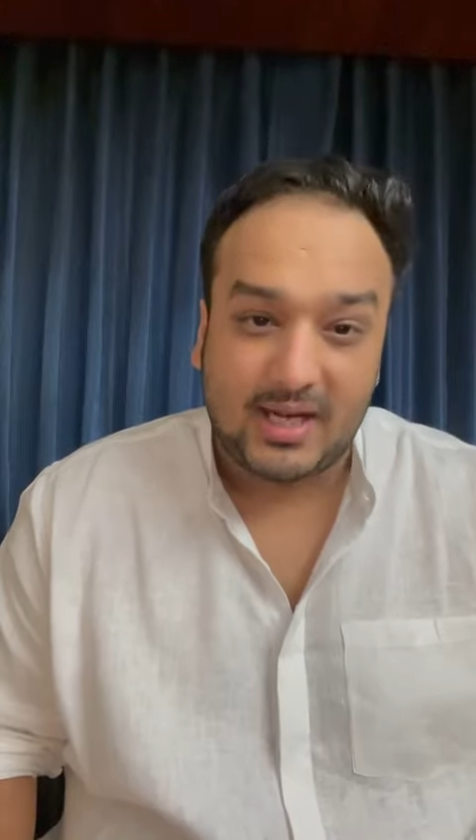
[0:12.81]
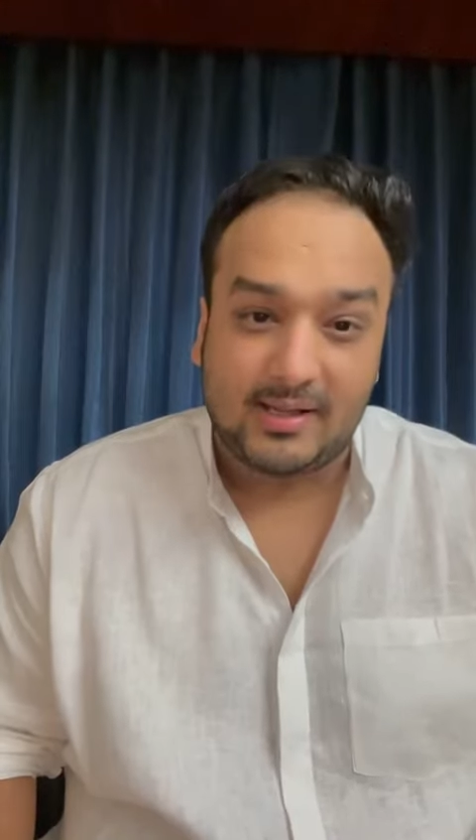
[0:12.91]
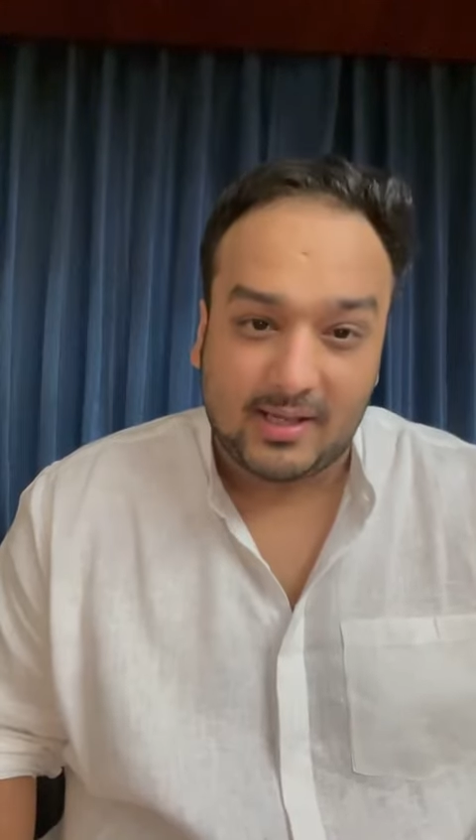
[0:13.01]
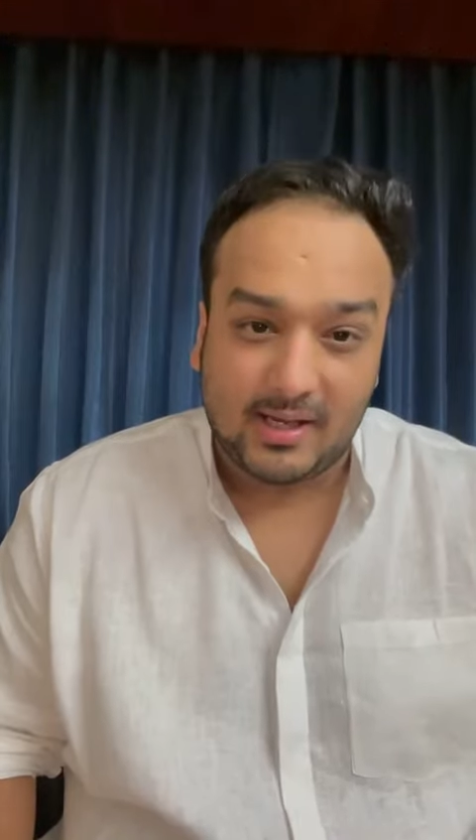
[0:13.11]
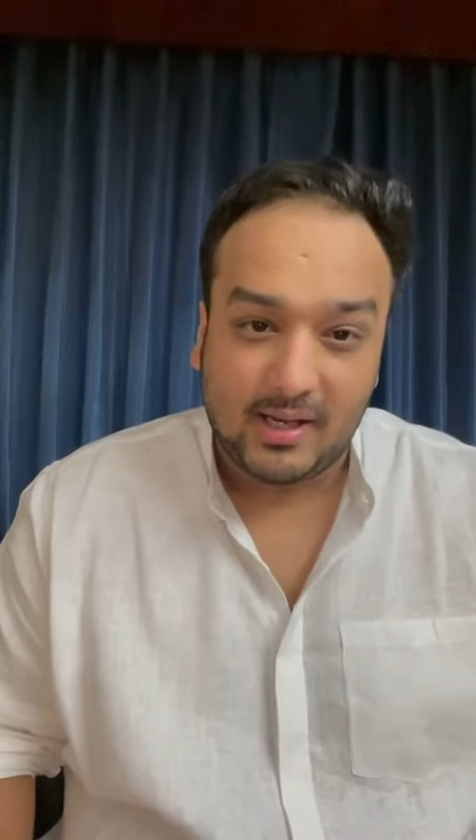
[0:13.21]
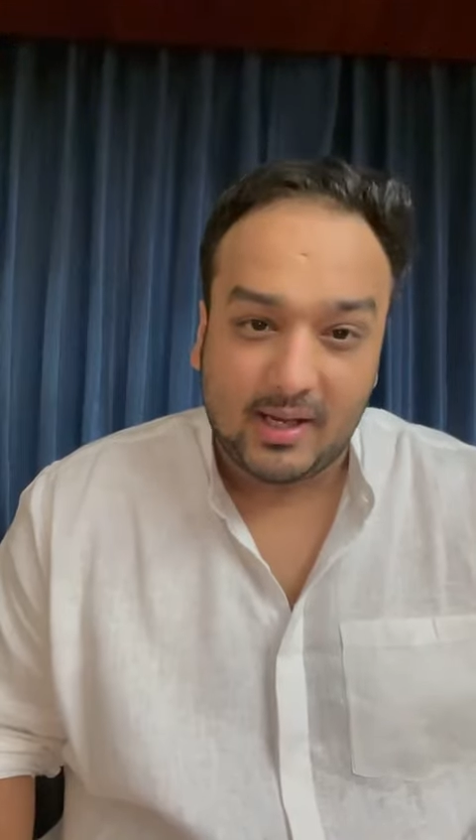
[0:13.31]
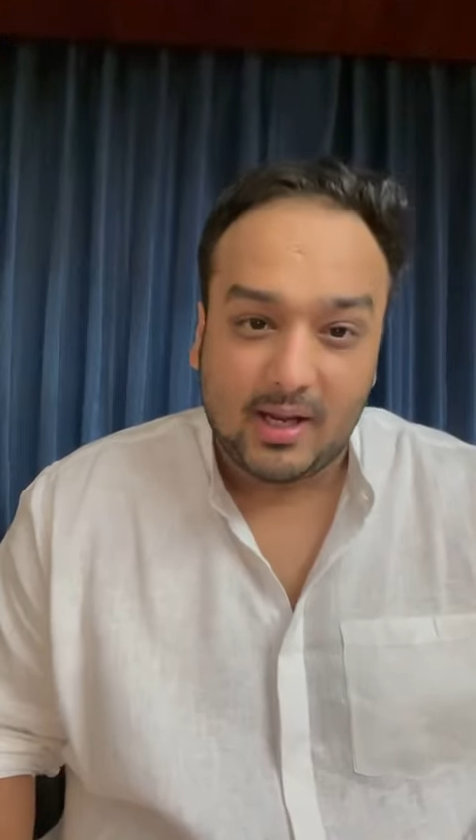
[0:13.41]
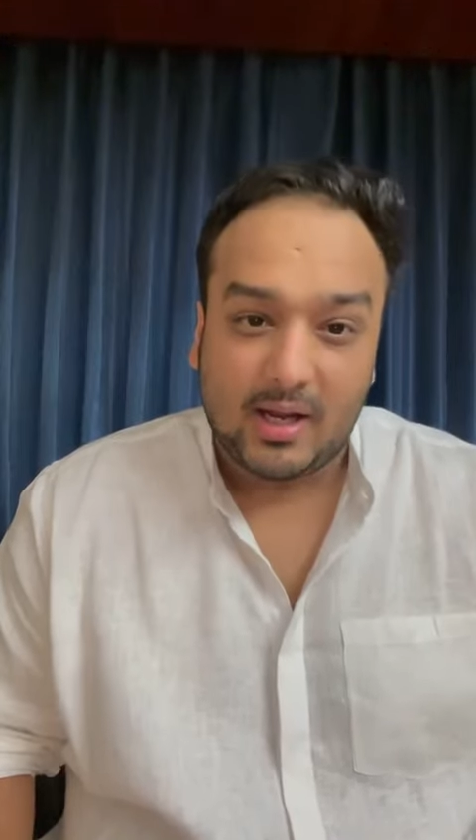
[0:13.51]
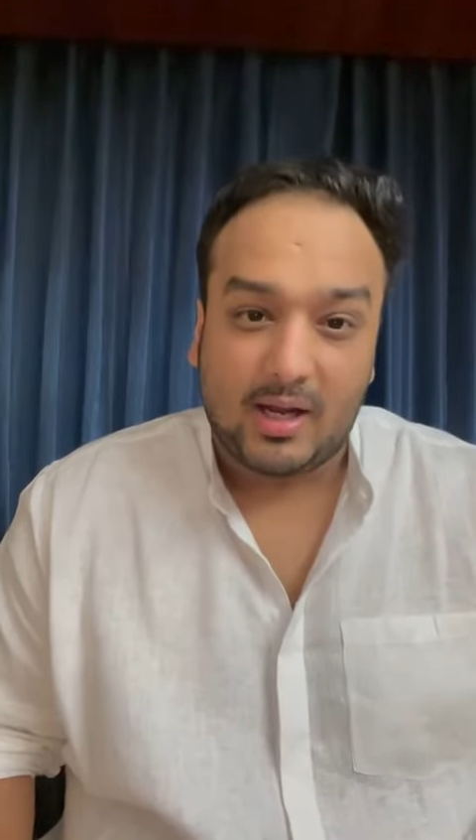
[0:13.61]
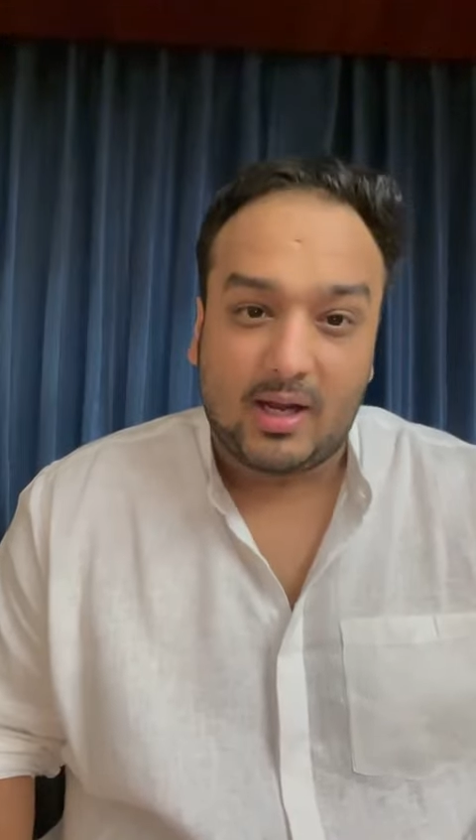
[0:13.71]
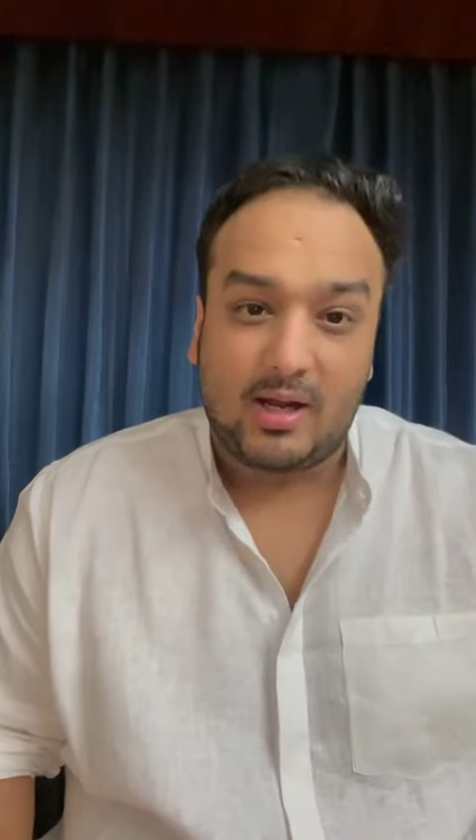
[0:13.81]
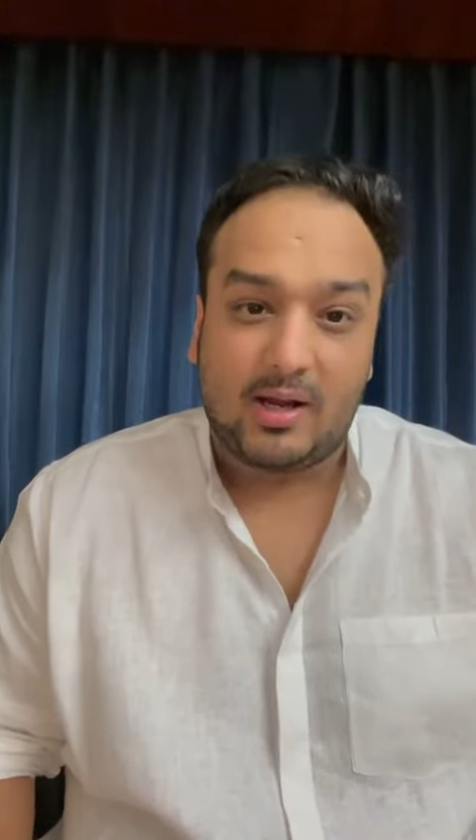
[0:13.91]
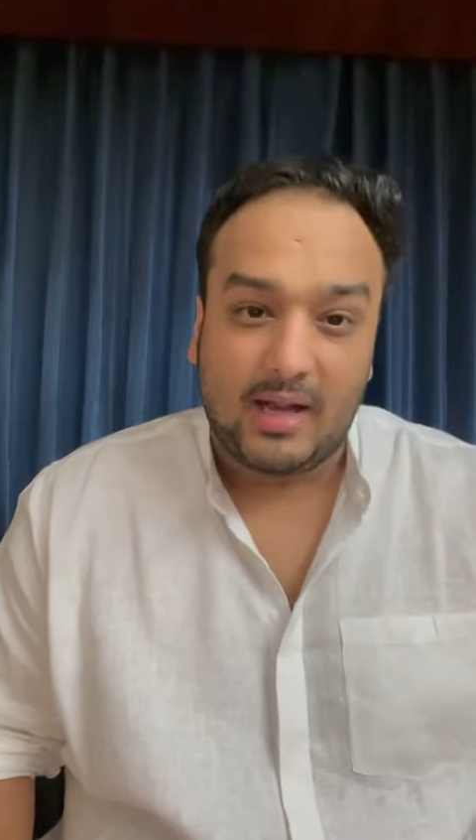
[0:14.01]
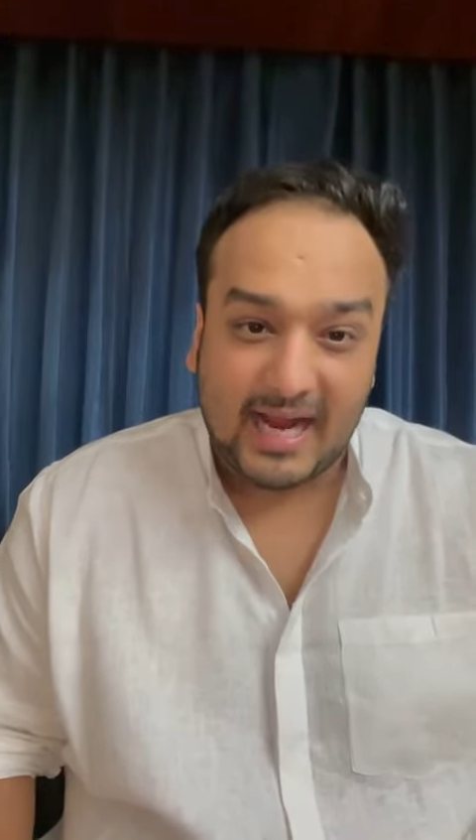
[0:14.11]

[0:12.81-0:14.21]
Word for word: गए थे आ,